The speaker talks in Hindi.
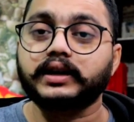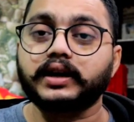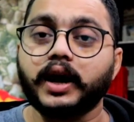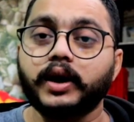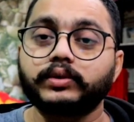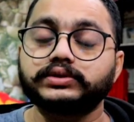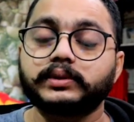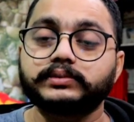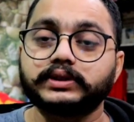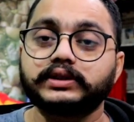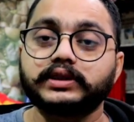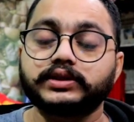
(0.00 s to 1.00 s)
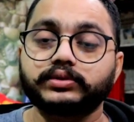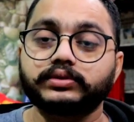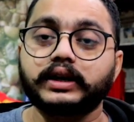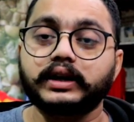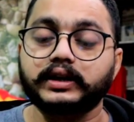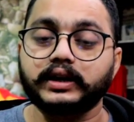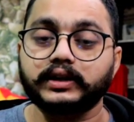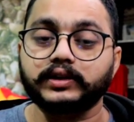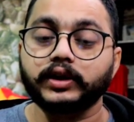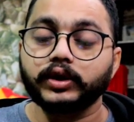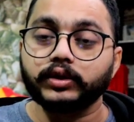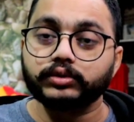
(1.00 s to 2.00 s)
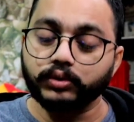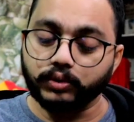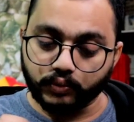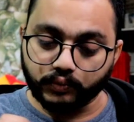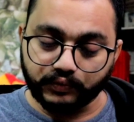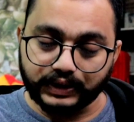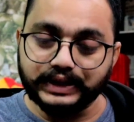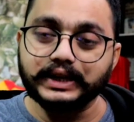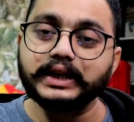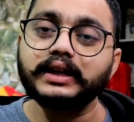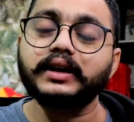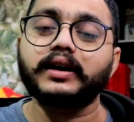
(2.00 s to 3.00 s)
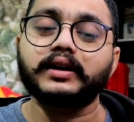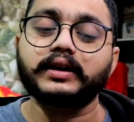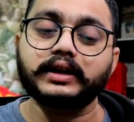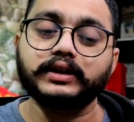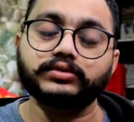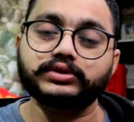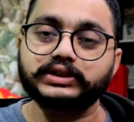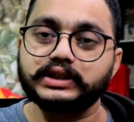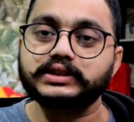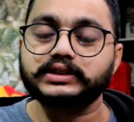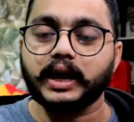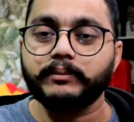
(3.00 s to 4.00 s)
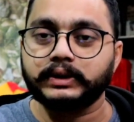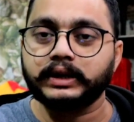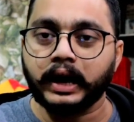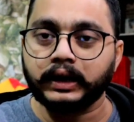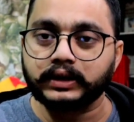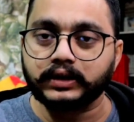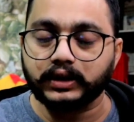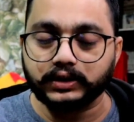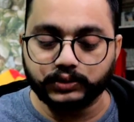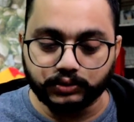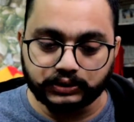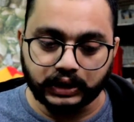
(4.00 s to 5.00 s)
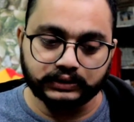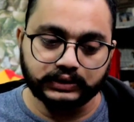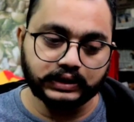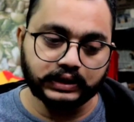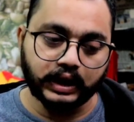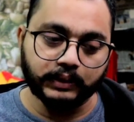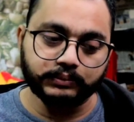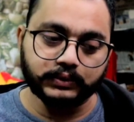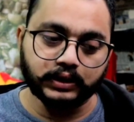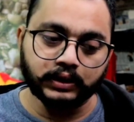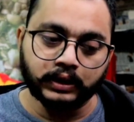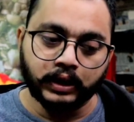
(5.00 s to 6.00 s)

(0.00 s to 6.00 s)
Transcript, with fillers: का हो जब चिड़िया चुग गए खेत तो वही एक जो चीज़ सामने आके खड़ी हो जाती है आपके